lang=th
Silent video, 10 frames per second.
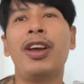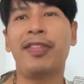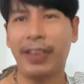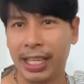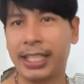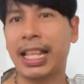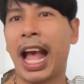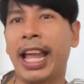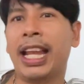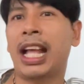ฟรีสไต
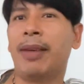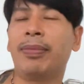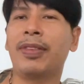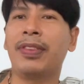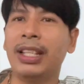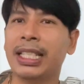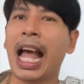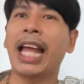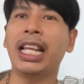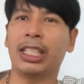ล์นะครับจะฟรีสไต
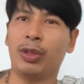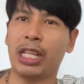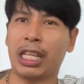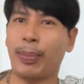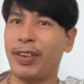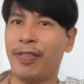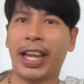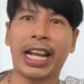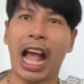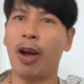ล์เนี่ยส่วนใหญ่จะเป็นแฟต
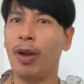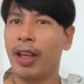กาว